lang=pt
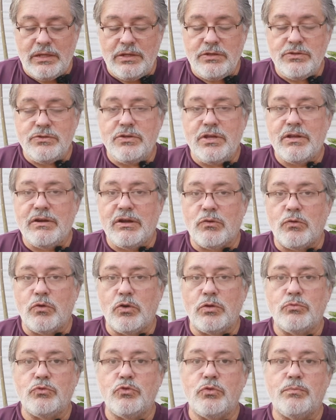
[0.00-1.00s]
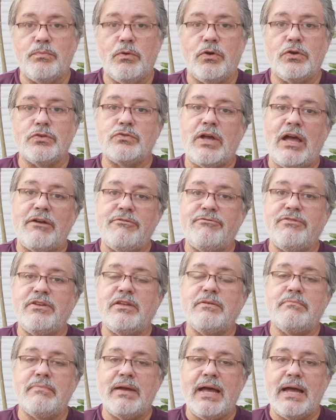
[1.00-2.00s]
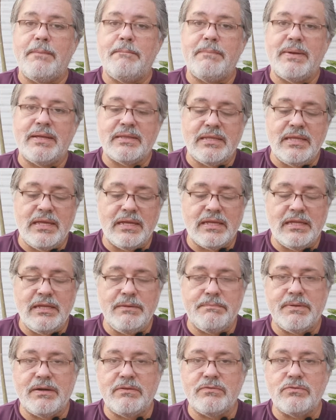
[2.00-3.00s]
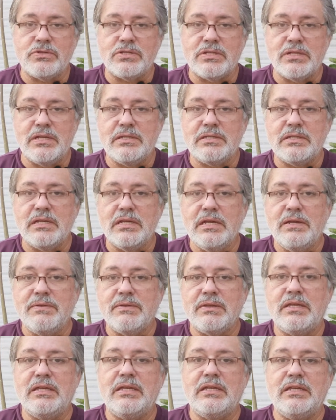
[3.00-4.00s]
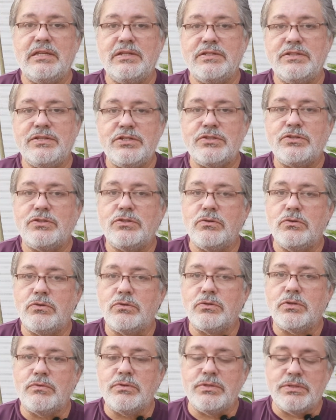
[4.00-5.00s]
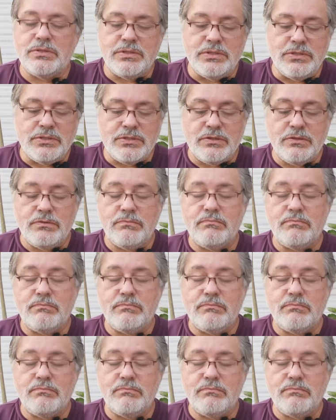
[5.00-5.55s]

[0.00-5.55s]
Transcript: engenheiro agrônomo, não posso afirmar, bater aqui para vocês que existe ou não existe,